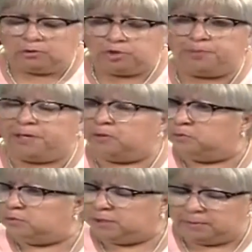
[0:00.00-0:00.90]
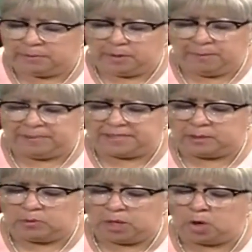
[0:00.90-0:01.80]
dos preguntas, vamos a
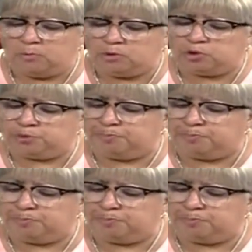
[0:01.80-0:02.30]
empezar una. ¿Cómo nos